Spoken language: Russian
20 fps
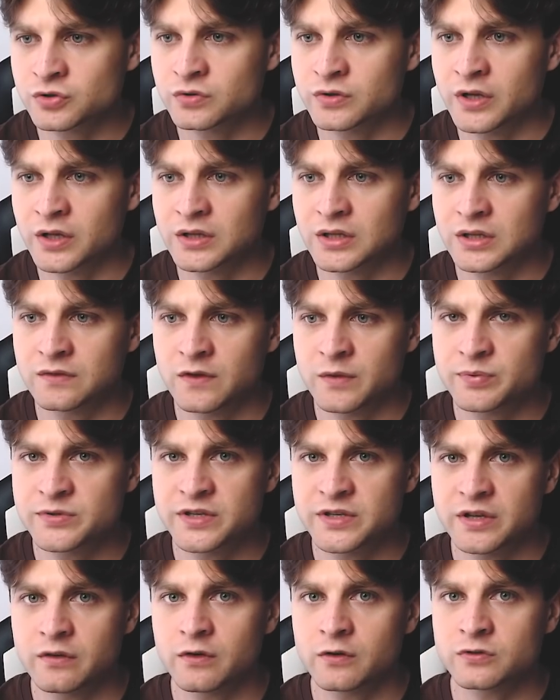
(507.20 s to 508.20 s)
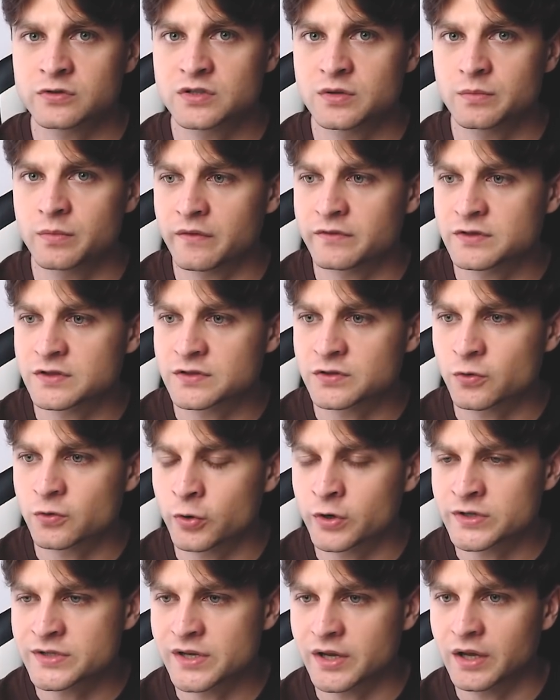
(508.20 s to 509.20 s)
на этот вип-сервер у себя в
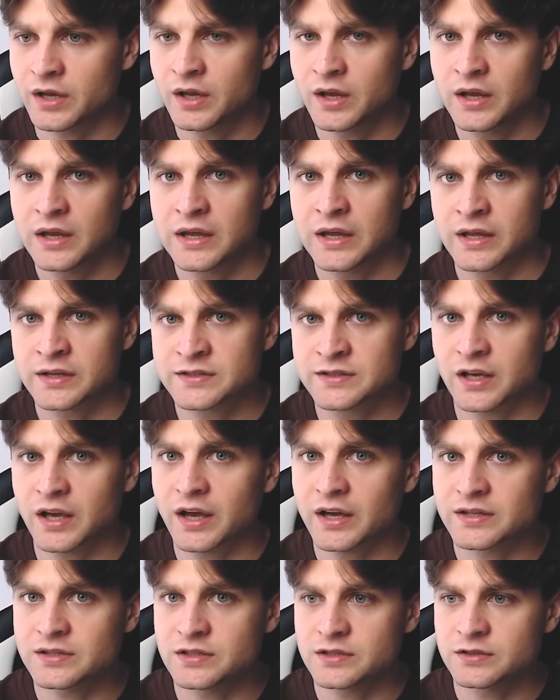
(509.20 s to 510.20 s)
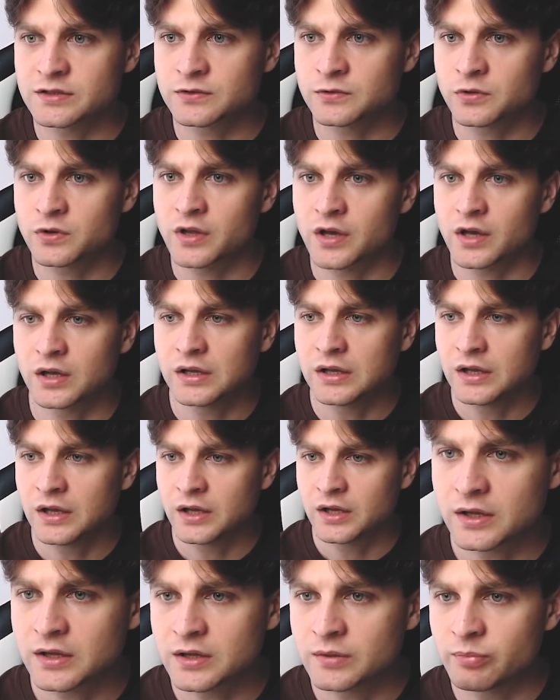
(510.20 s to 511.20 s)
Дискорде. Заходите туда
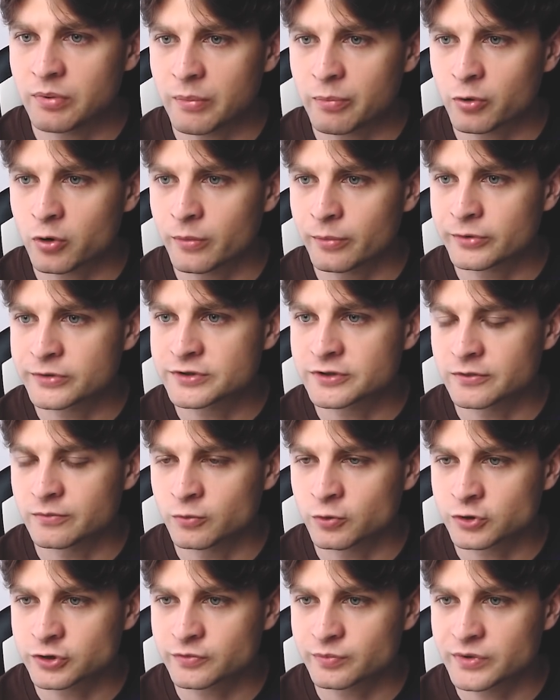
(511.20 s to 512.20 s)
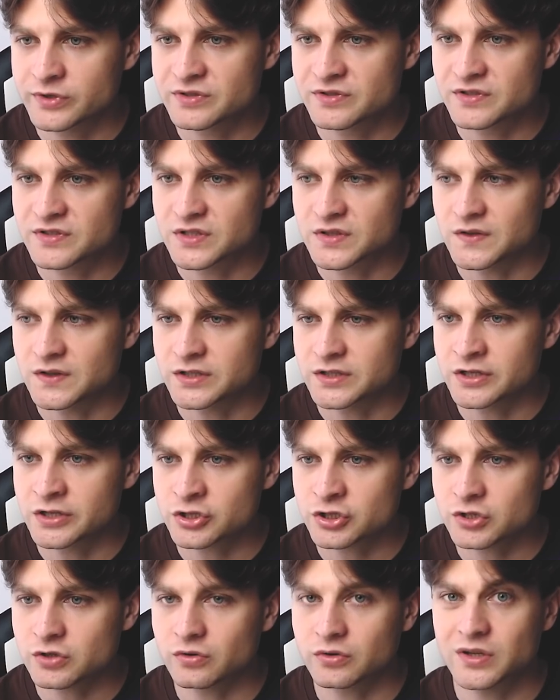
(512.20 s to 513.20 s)
и попробуйте, может быть
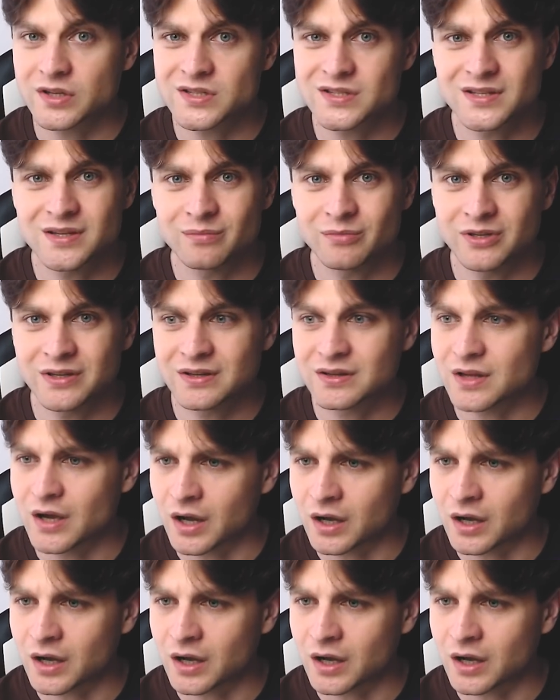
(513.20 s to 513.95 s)
действительно что-то с ним не так.